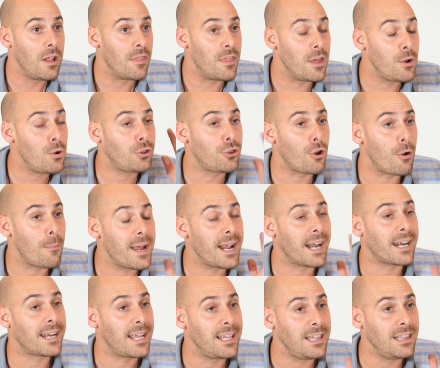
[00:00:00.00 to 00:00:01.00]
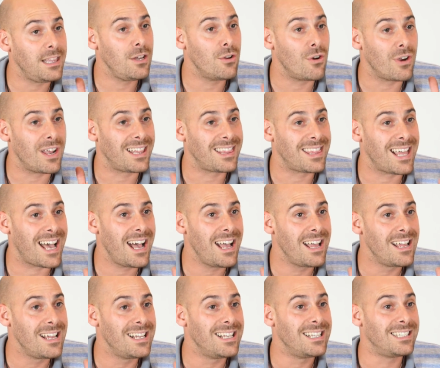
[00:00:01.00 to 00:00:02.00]
de nuestro mar argentino que
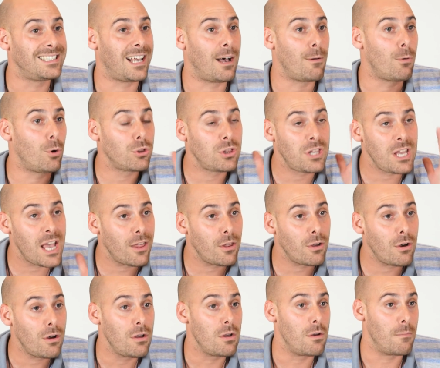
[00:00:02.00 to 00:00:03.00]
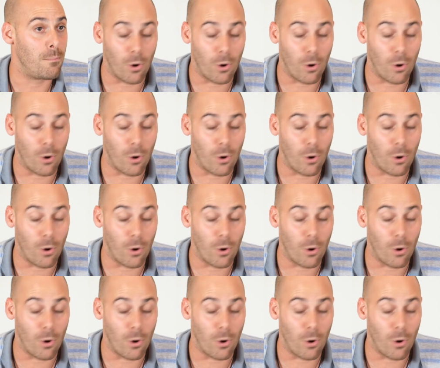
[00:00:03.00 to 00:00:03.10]
está saboteado